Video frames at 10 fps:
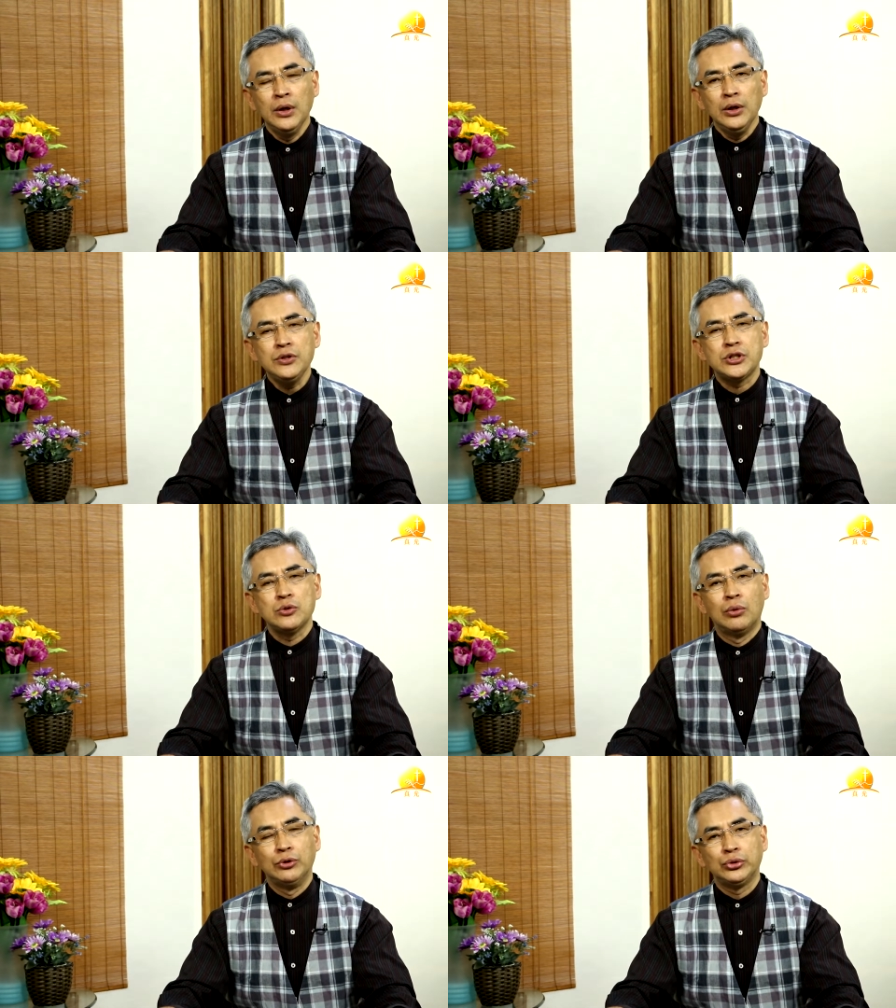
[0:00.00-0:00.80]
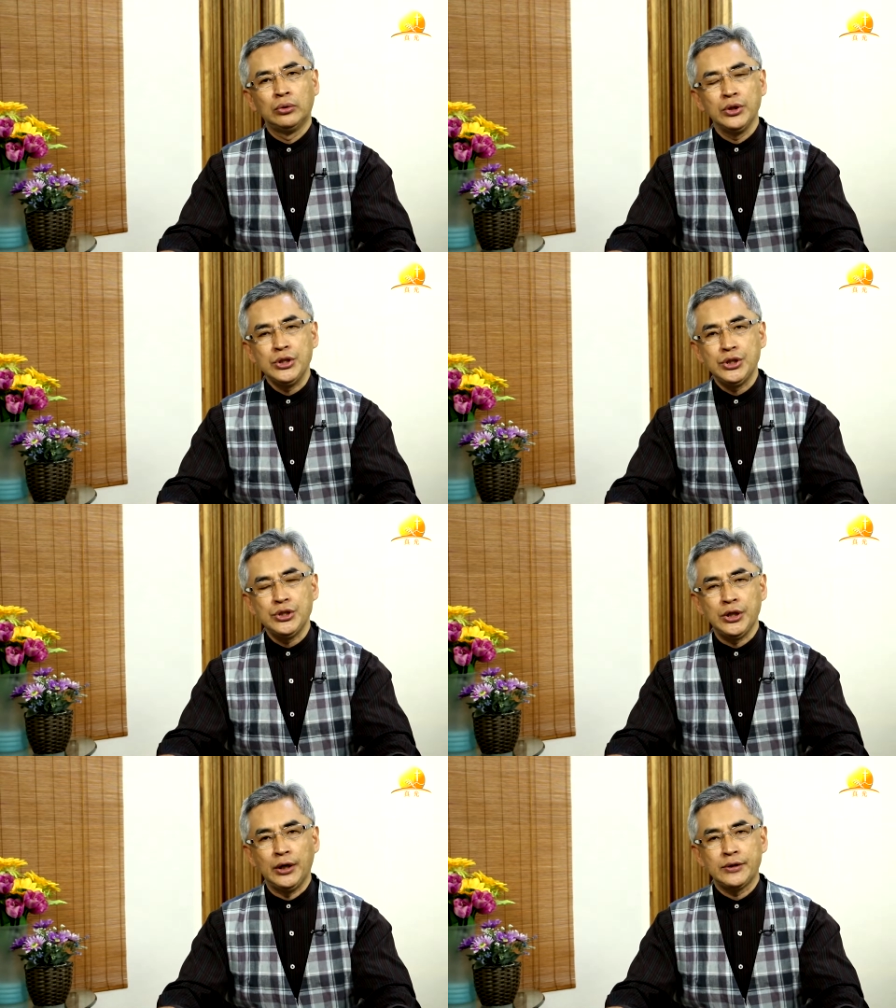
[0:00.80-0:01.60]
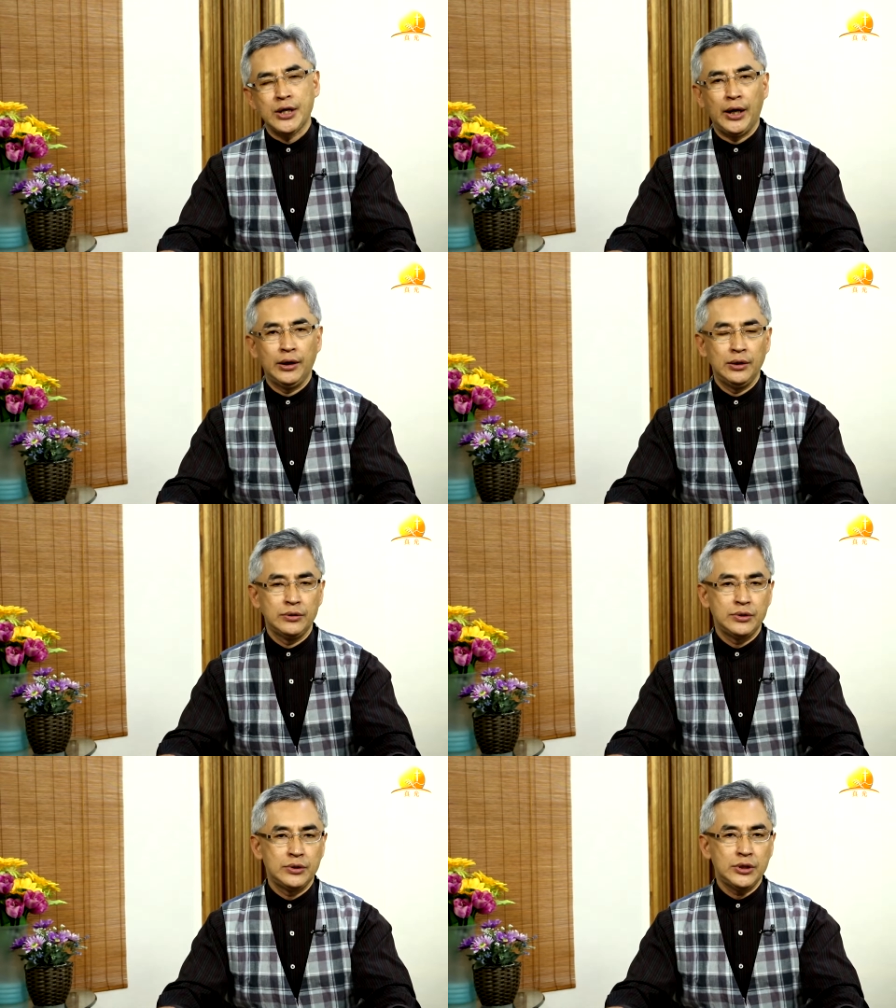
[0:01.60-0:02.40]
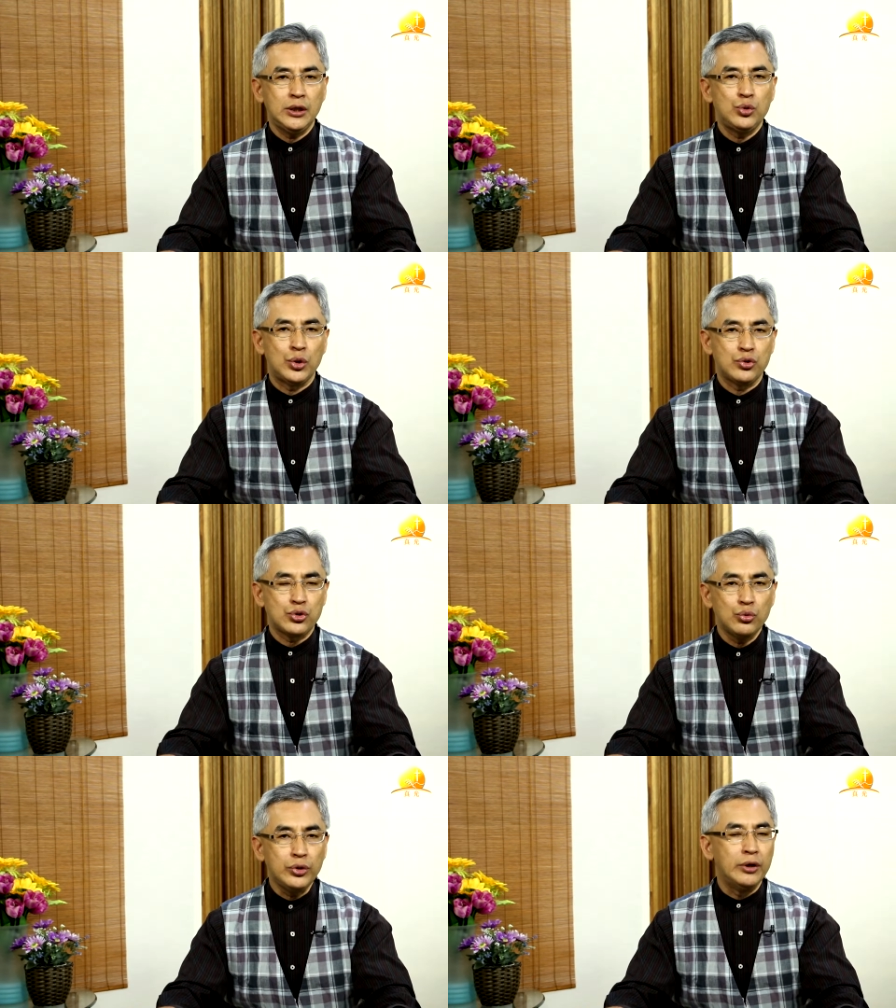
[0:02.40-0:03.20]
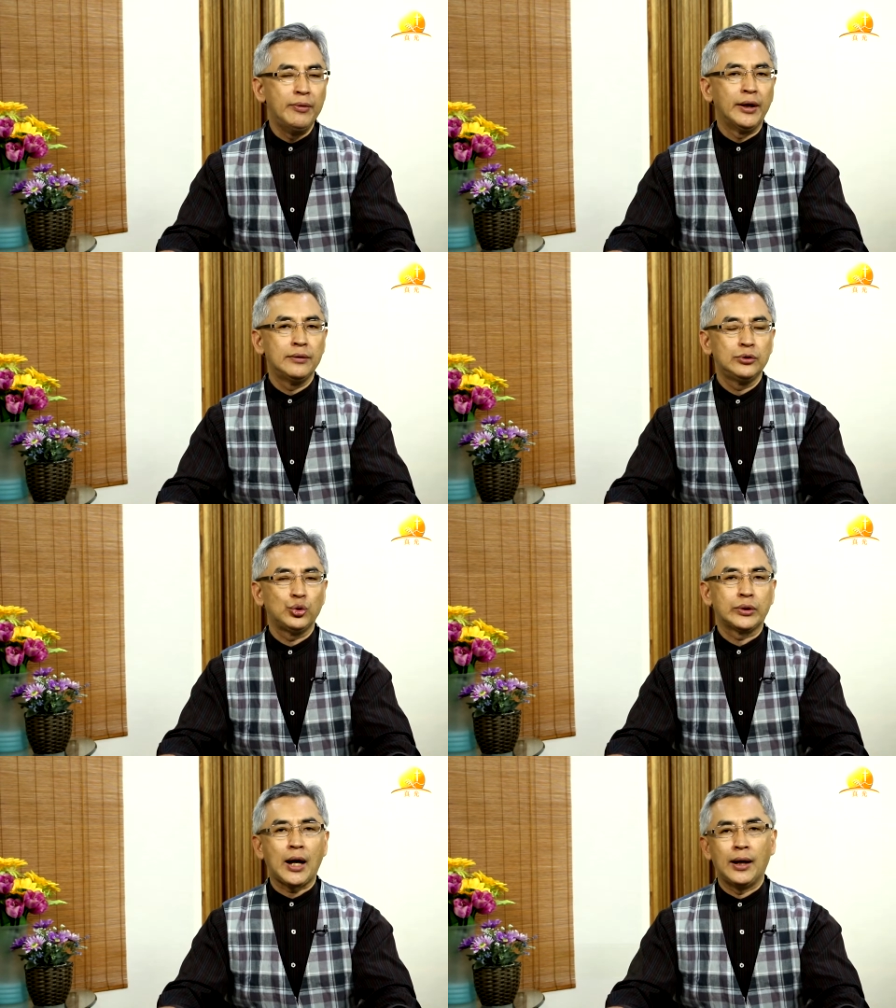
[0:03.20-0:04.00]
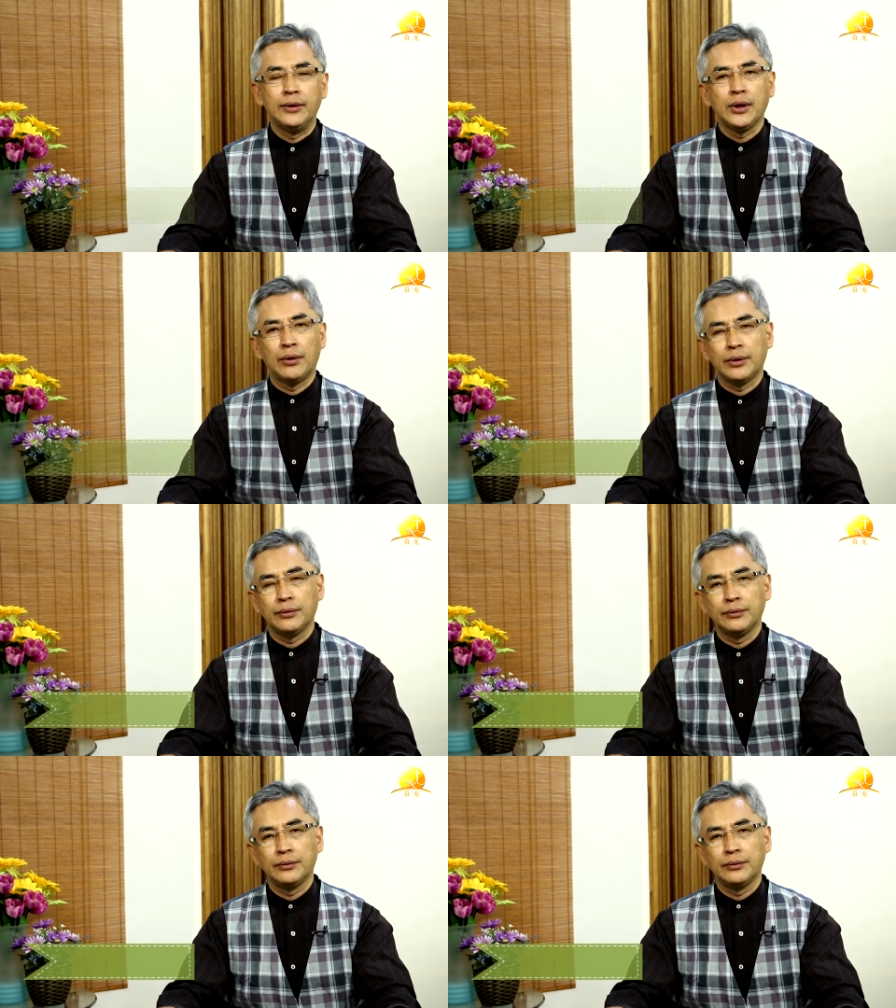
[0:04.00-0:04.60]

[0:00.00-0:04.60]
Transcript: 因此，我们说，以西结在这一卷书里面所谈到的，